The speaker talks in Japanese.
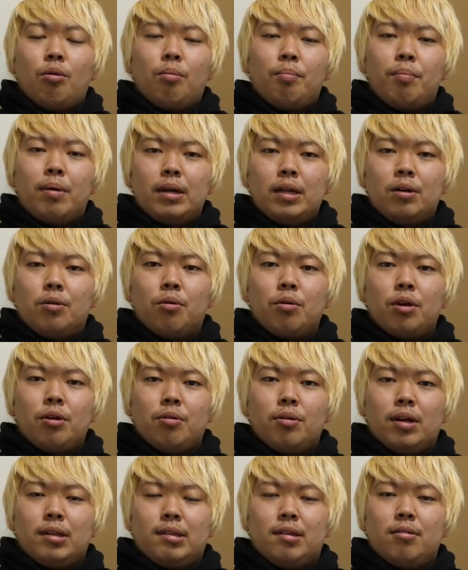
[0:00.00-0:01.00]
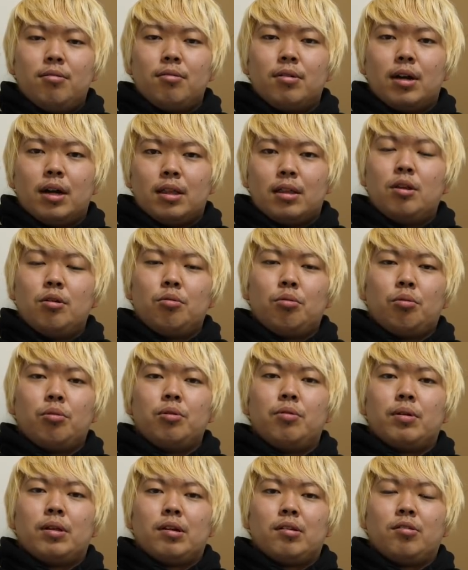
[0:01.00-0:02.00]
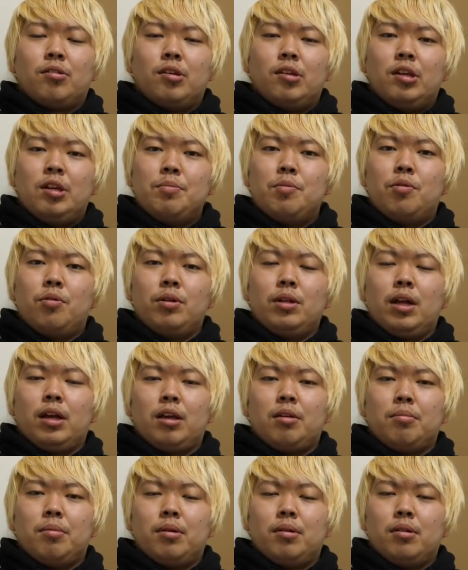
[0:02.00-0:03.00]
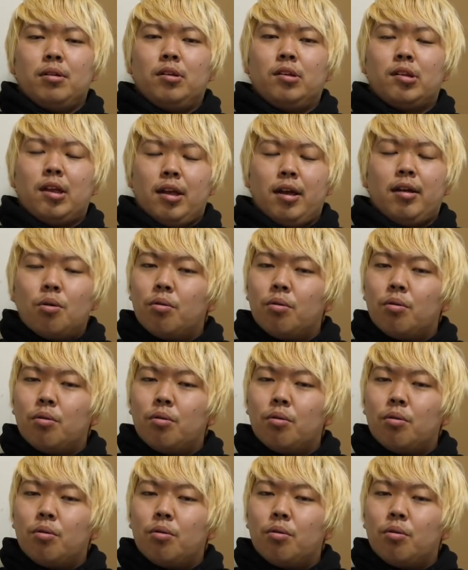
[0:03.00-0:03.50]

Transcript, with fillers: ほんまに5キロ痩せるんかっていうところに私疑問を抱きまして、